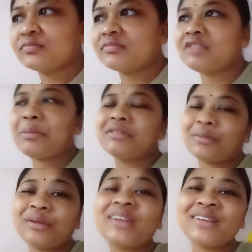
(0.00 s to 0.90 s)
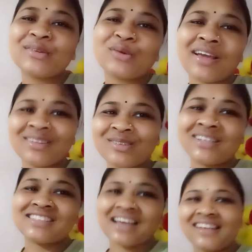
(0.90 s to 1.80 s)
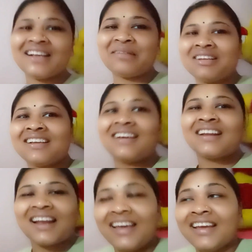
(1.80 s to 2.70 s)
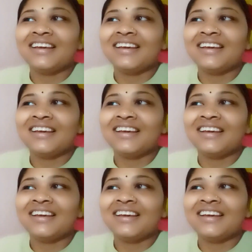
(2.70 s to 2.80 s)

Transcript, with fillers: अभी तबीयत ठीक हुआ है ना तो कहीं जाने का मन कर रहा है